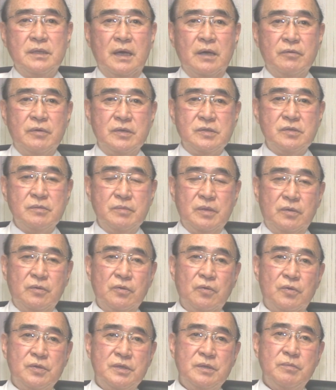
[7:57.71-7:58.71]
한국에서
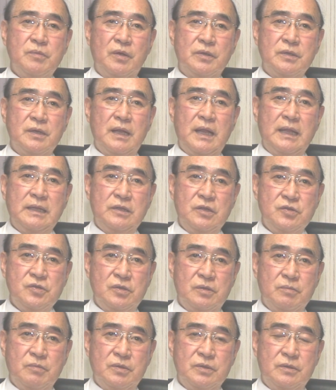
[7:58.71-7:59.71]
미국으로 온 지 몇 년 안
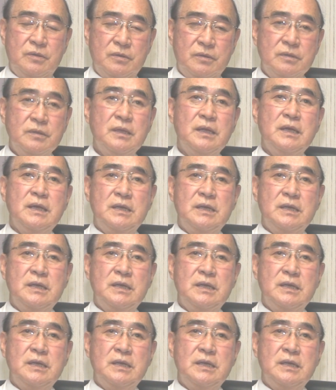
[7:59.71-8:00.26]
되시는 분들은